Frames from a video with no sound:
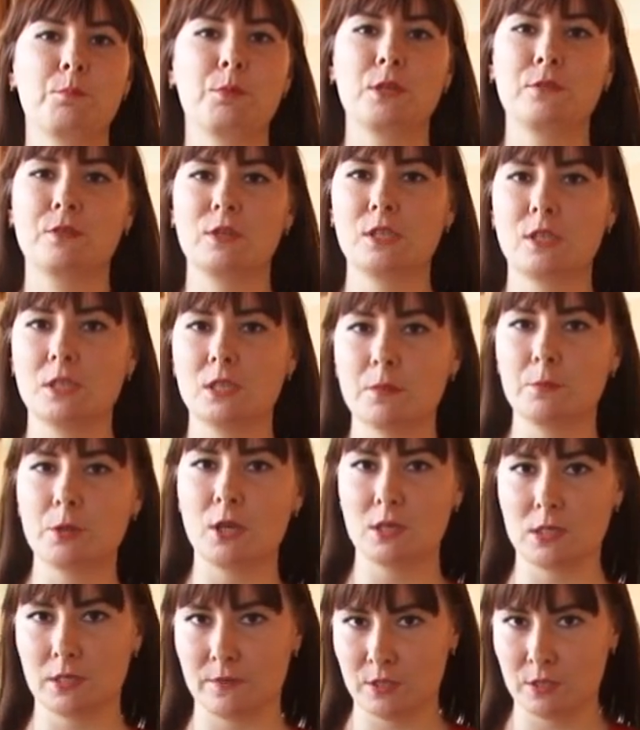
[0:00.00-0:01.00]
1
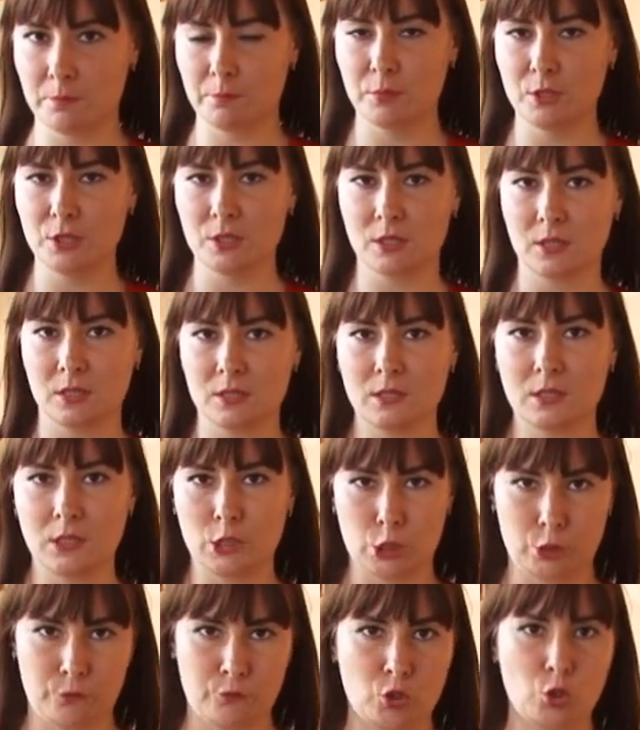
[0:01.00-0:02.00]
сентября совсем близко, а
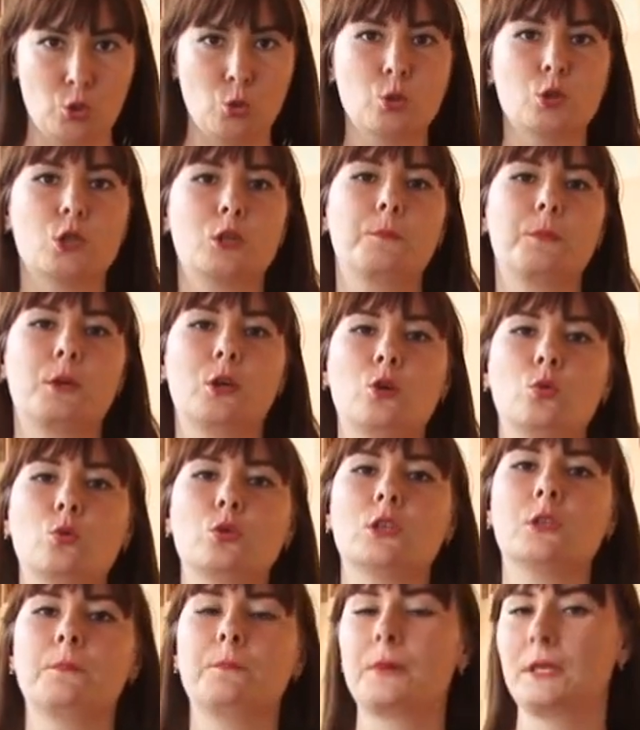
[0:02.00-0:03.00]
значит в школах
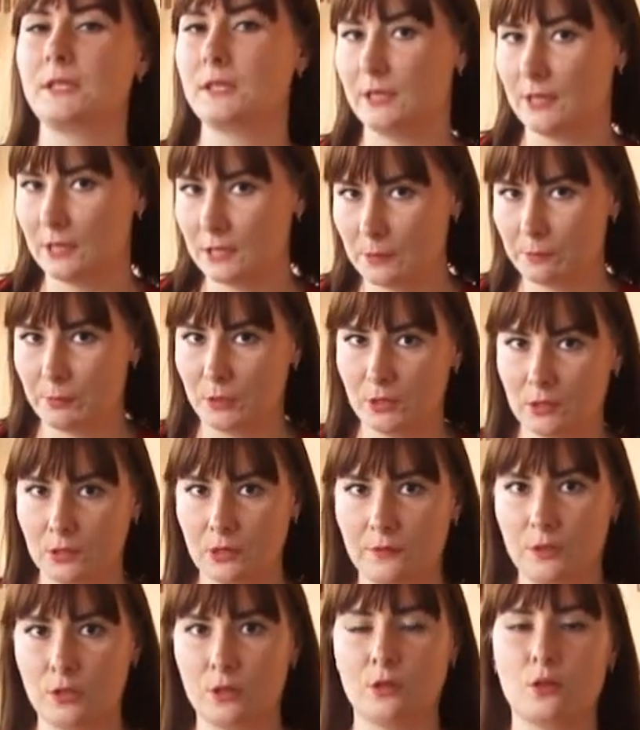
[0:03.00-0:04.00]
проходят последние
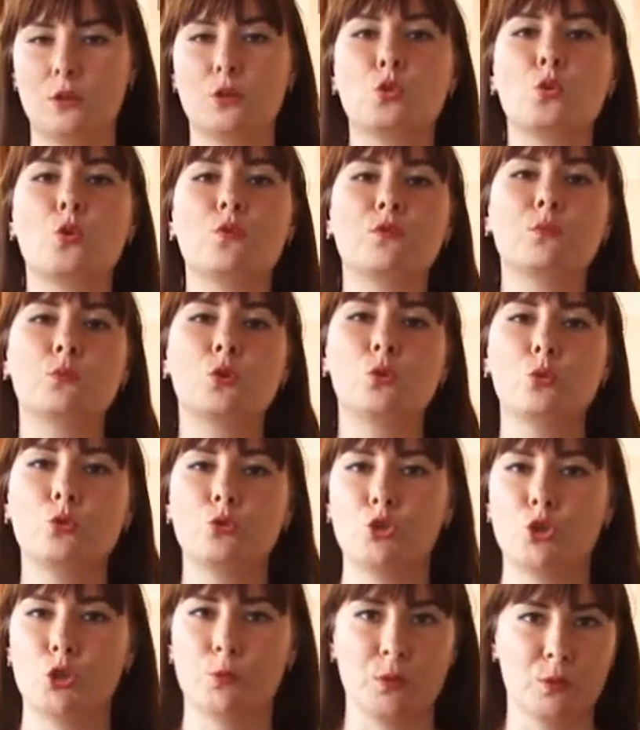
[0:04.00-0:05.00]
приготовления к
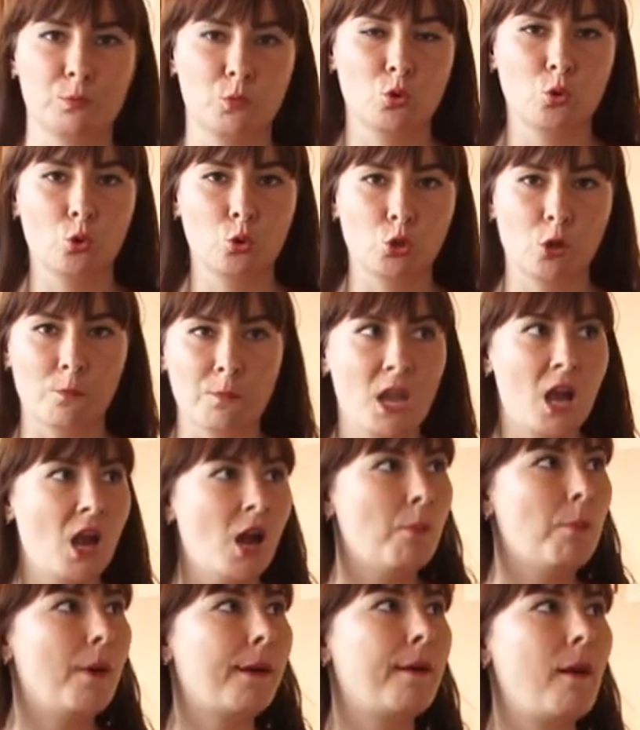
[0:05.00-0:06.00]
новому учебному году.
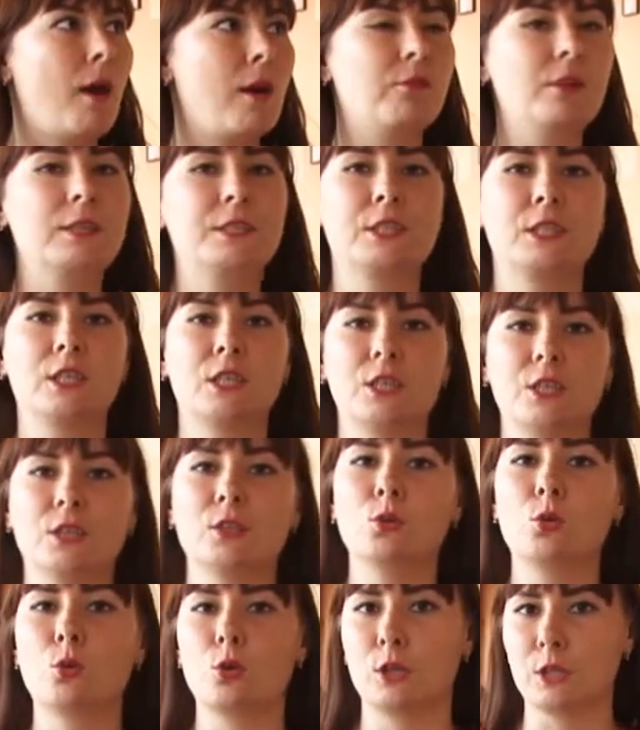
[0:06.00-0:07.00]
Пока в этих
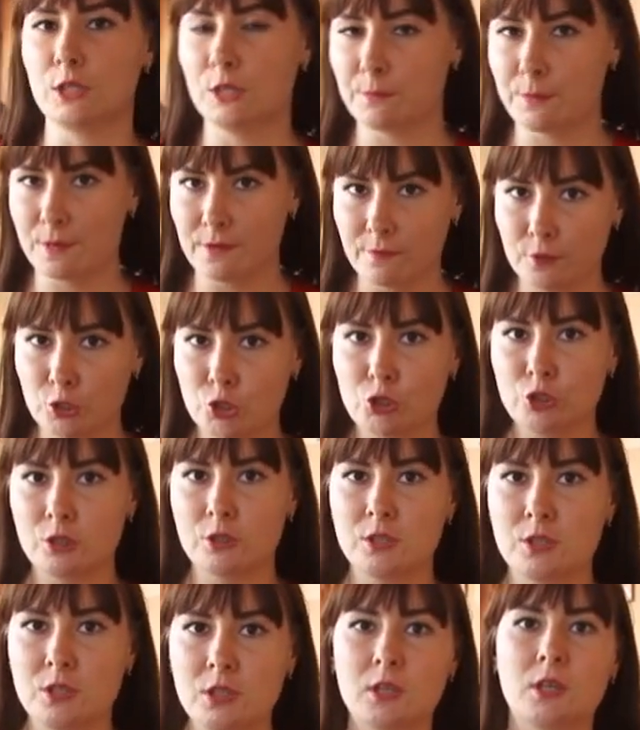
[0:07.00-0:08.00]
коридорах
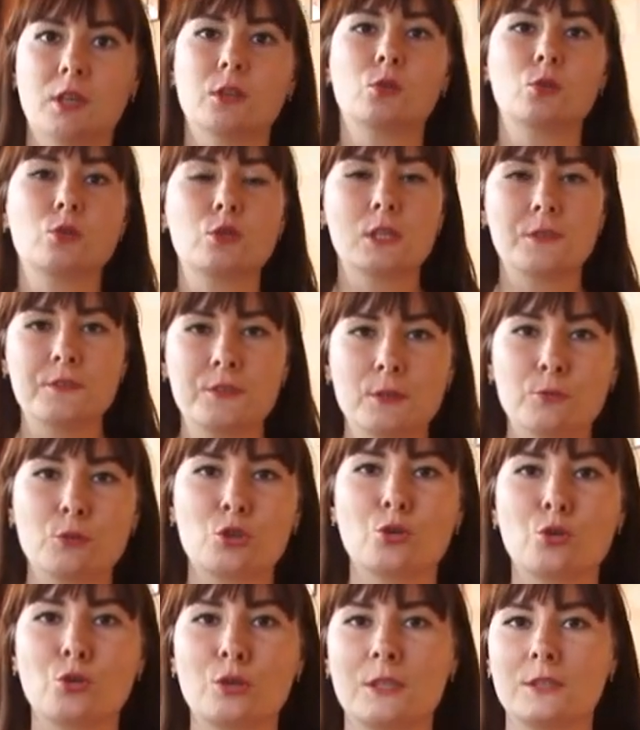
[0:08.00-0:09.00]
непривычно тихо, но
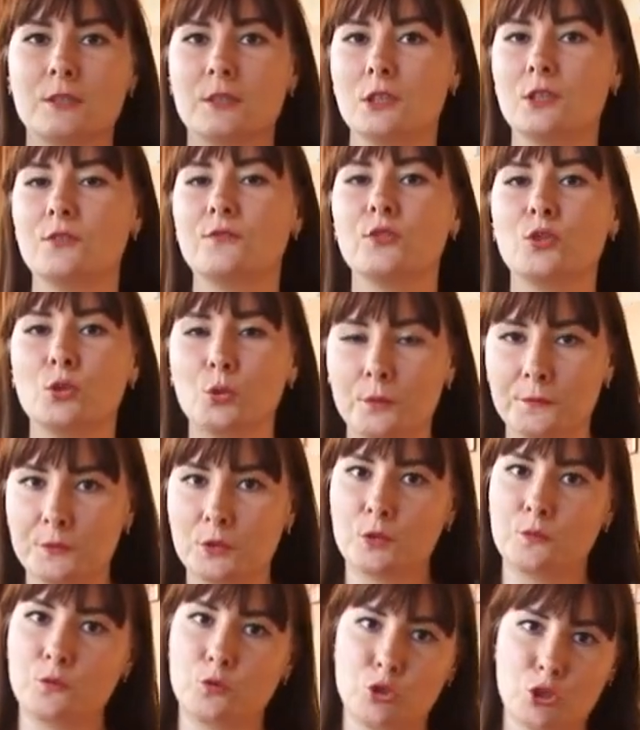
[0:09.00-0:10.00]
совсем скоро здесь
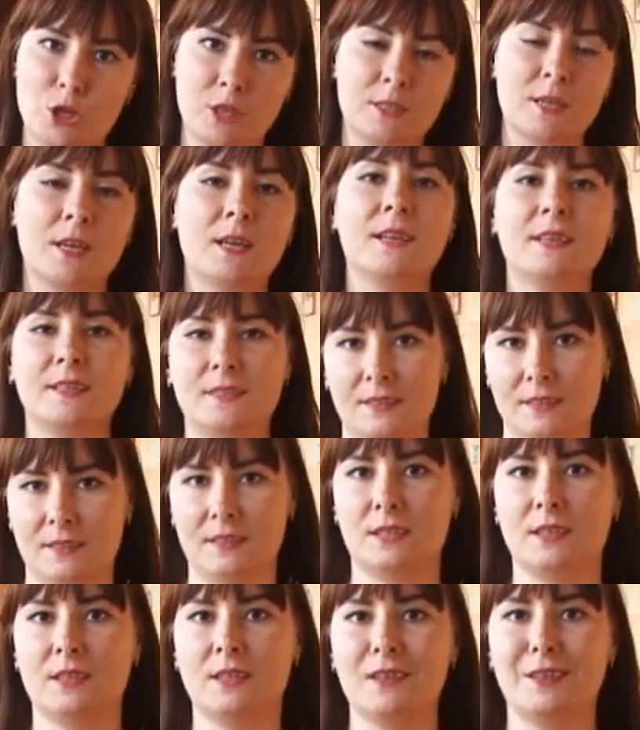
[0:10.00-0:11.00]
вновь зазвучат
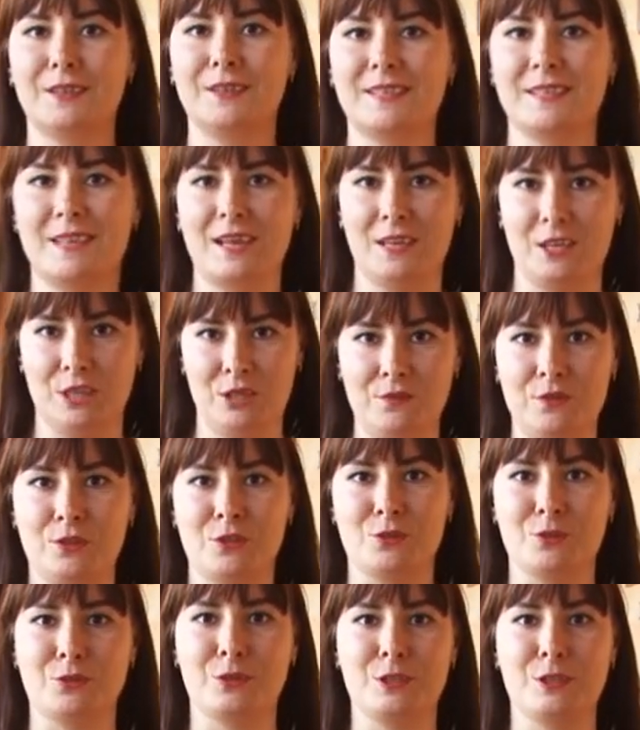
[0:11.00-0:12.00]
детские голоса
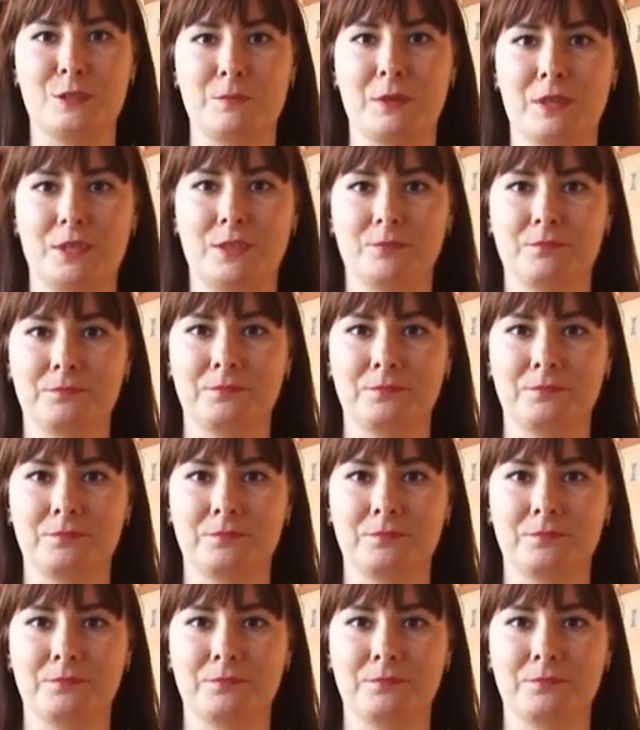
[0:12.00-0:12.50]
и веселый смех.